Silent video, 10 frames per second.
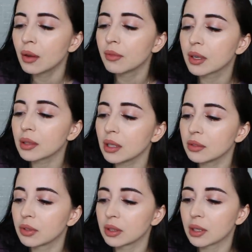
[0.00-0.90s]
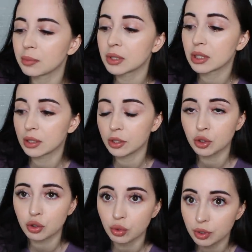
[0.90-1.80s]
Выкладывала там
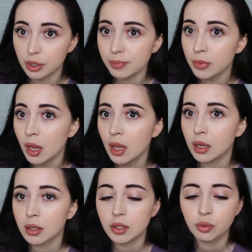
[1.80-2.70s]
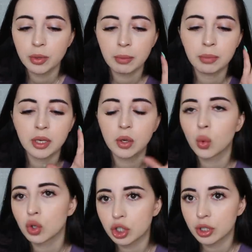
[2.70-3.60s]
скриншоты, где у меня
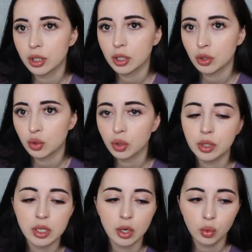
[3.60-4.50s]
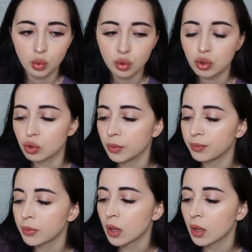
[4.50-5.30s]
перекошенное лицо, где я кушаю.